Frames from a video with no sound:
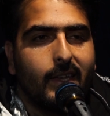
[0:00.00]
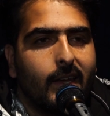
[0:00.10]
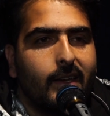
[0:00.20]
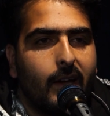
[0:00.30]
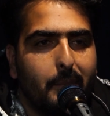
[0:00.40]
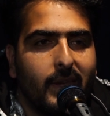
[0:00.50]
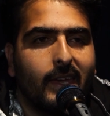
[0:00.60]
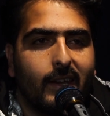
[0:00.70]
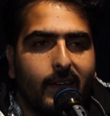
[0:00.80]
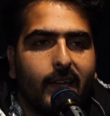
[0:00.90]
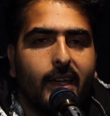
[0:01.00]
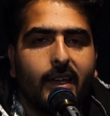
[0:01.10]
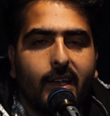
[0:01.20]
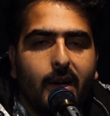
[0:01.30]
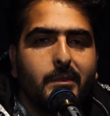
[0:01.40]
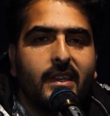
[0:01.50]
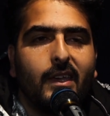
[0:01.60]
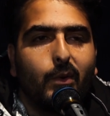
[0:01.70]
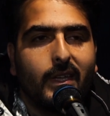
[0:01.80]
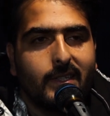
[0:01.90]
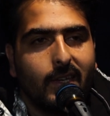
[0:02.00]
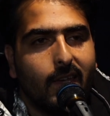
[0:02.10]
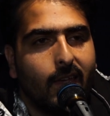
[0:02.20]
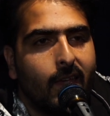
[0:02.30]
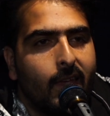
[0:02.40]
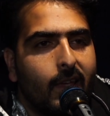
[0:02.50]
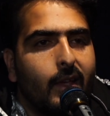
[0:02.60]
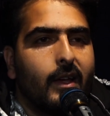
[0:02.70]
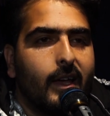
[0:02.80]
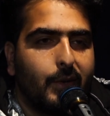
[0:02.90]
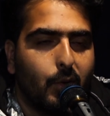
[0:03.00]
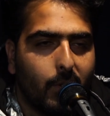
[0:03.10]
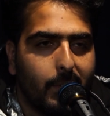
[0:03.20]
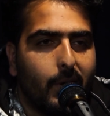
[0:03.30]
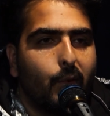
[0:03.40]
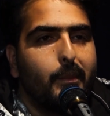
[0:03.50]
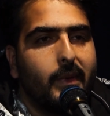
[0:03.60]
हैं ना नाम में क्या रखा है काम सही होना चाहिए एंड टॉकिंग अबाउट